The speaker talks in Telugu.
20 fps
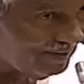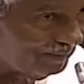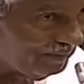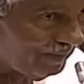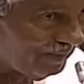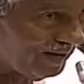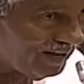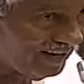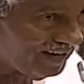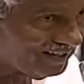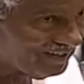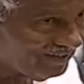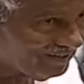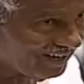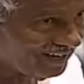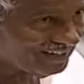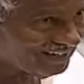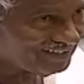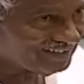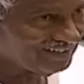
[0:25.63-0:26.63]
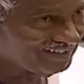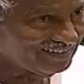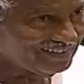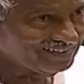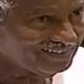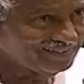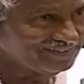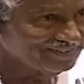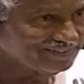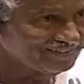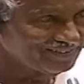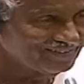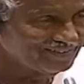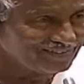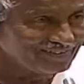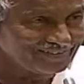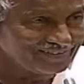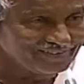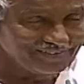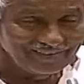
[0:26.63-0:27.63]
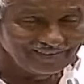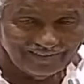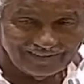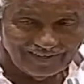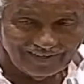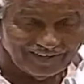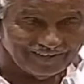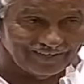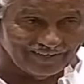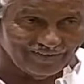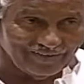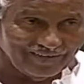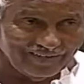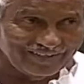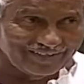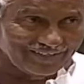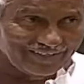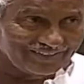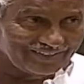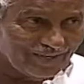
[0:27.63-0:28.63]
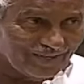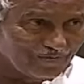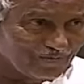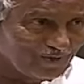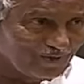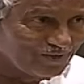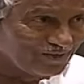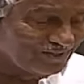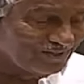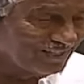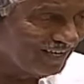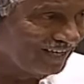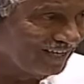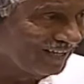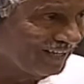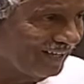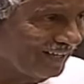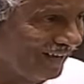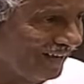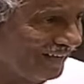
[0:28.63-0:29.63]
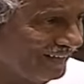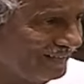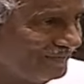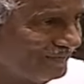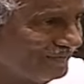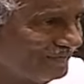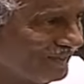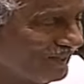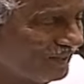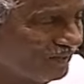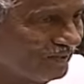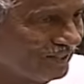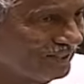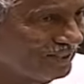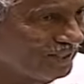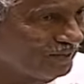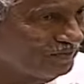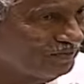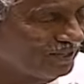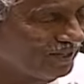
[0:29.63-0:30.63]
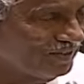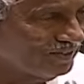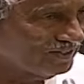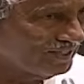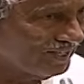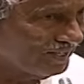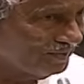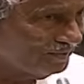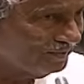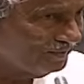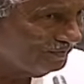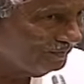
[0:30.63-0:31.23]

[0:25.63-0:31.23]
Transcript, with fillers: మాలాంటి వాళ్ళకి అదేమనంటే సభ్యులు సంఖ్య ఇటువంటి చెప్తా ఉంటారు